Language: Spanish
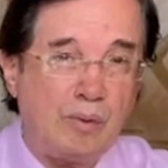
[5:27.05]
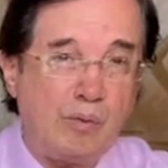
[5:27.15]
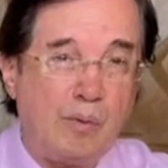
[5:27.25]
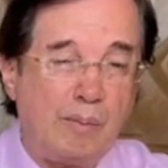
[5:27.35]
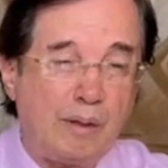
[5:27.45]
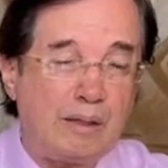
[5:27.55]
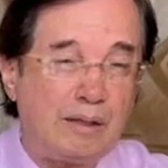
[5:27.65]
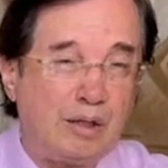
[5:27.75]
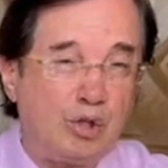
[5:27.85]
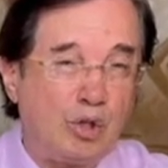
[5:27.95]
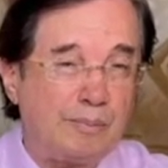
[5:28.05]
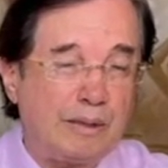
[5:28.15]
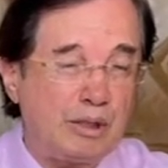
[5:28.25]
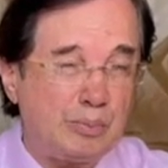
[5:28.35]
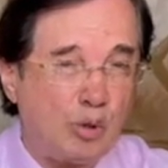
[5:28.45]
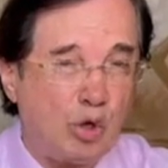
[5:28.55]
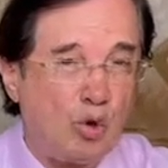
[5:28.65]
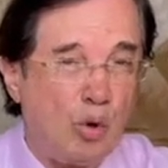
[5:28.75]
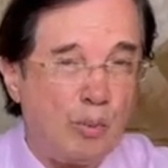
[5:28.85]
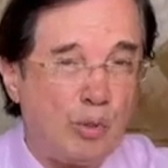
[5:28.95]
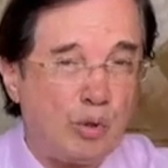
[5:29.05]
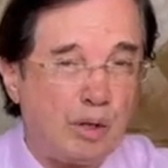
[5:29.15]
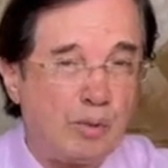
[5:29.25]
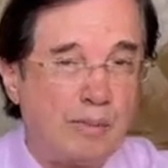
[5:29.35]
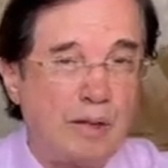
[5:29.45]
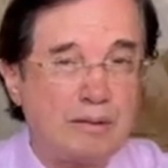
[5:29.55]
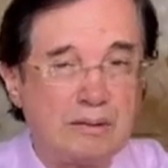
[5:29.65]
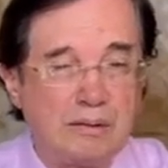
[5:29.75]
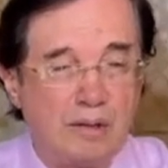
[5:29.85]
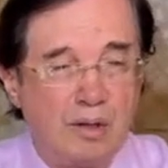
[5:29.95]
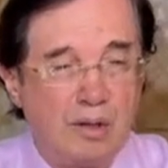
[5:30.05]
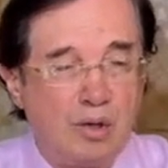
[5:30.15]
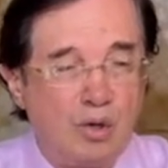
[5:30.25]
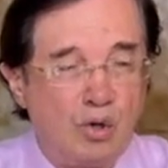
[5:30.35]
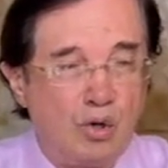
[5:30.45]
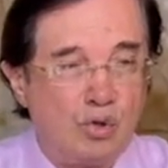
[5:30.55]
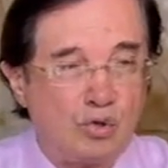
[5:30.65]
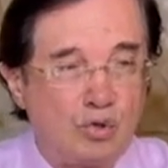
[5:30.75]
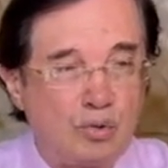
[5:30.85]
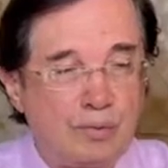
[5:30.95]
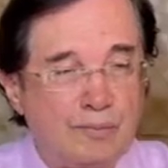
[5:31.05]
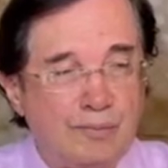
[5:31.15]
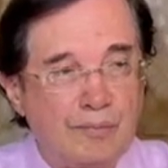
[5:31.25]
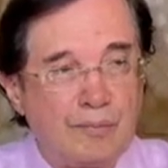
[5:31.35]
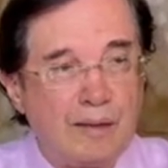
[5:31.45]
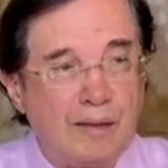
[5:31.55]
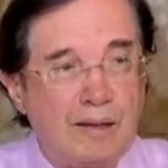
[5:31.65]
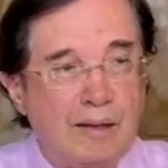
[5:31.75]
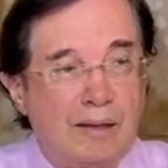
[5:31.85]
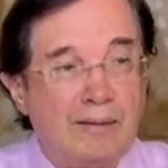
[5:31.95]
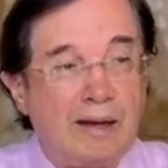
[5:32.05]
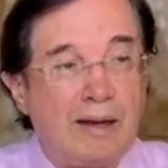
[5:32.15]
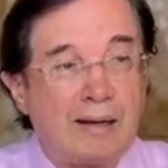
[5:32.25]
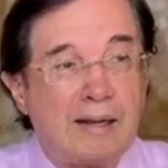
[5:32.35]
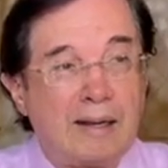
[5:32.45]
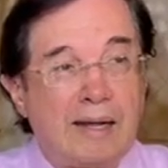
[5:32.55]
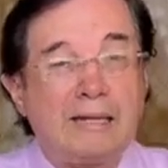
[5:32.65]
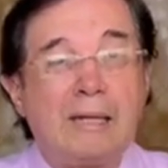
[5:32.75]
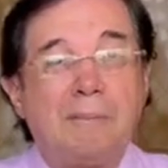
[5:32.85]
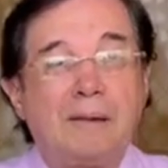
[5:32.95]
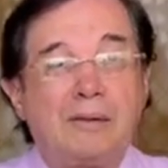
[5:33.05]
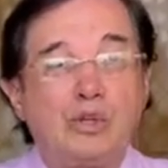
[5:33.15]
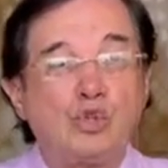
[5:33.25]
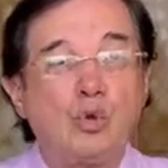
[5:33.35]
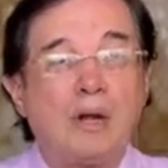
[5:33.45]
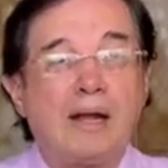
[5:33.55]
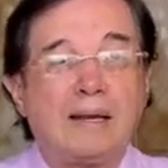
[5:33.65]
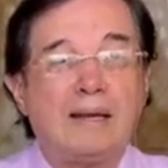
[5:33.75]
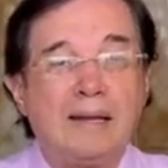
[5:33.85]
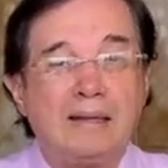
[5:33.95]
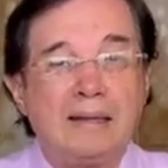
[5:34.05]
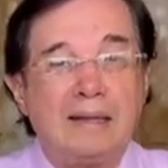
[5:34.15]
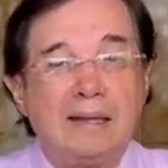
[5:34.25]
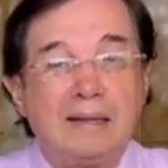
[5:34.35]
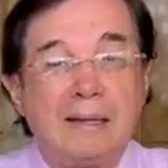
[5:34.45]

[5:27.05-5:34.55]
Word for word: Él fue presidente dos meses porque no lo apoyaron más los liberales radicales y perdió su carnet de